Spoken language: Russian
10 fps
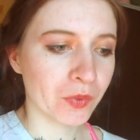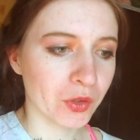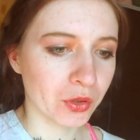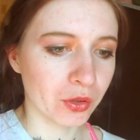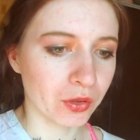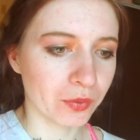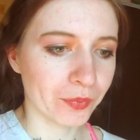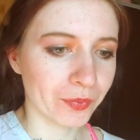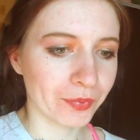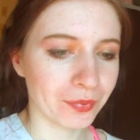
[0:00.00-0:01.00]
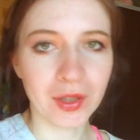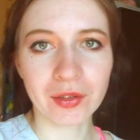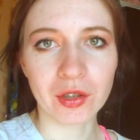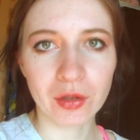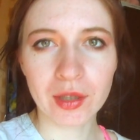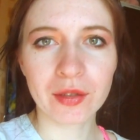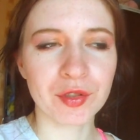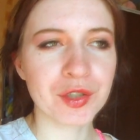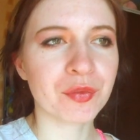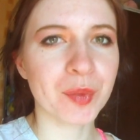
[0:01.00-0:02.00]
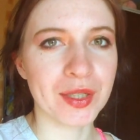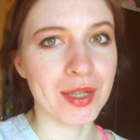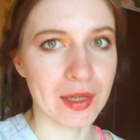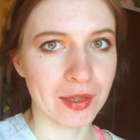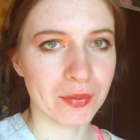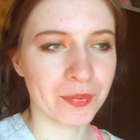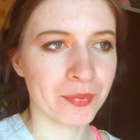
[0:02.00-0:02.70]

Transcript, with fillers: то данный ролик выйдет в понедельник.